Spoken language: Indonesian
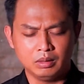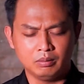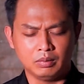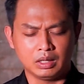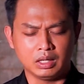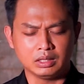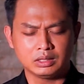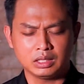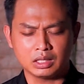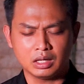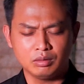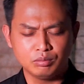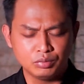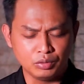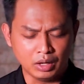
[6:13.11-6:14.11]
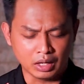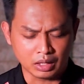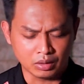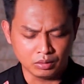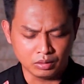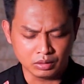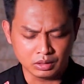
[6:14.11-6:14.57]
menghasilkan buah
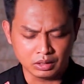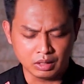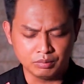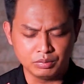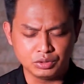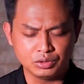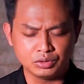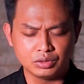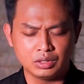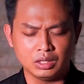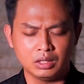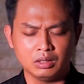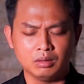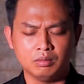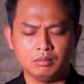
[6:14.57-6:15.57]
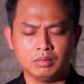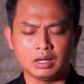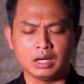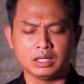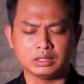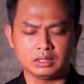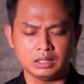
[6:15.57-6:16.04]
roh, tetapi juga
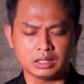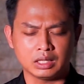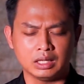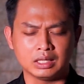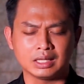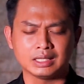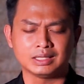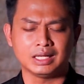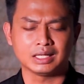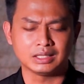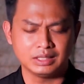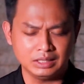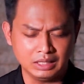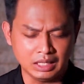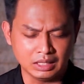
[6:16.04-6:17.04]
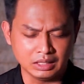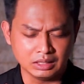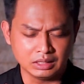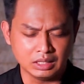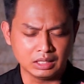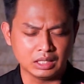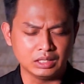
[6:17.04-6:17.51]
menghasilkan kesaksian
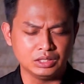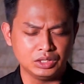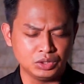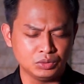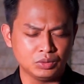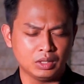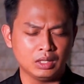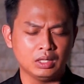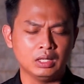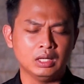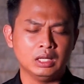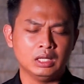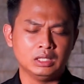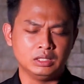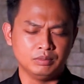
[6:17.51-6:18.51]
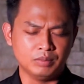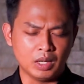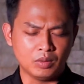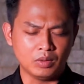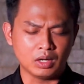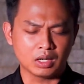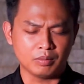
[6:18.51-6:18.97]
sehingga jiwa
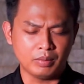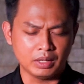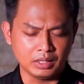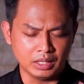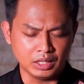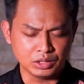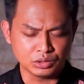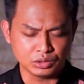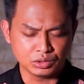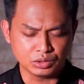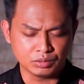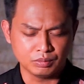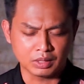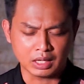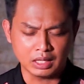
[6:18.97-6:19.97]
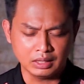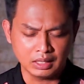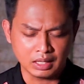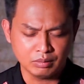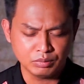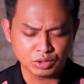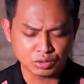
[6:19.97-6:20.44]
dibawa kepada Yesus.
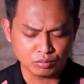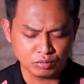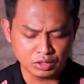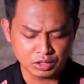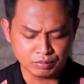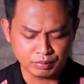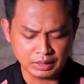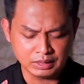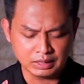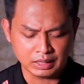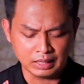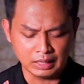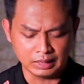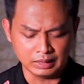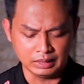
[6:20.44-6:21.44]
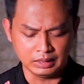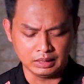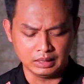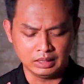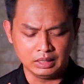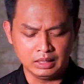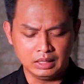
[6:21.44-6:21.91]
Berkati kami semua di sepanjang hari
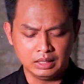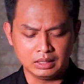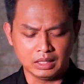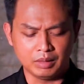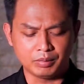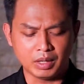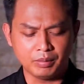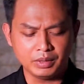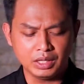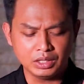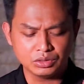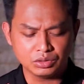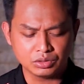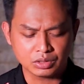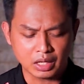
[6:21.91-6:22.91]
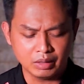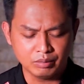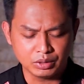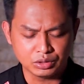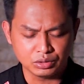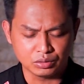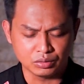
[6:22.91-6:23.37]
ini. Dalam nama Yesus kami
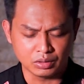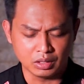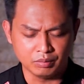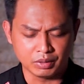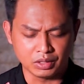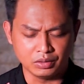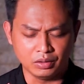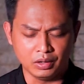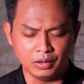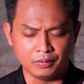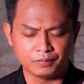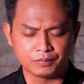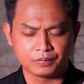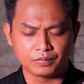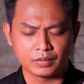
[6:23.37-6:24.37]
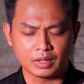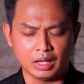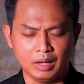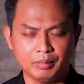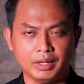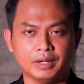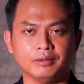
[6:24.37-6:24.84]
bersyukur dan berdoa.
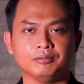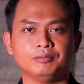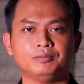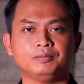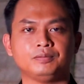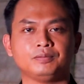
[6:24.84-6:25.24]
Amin.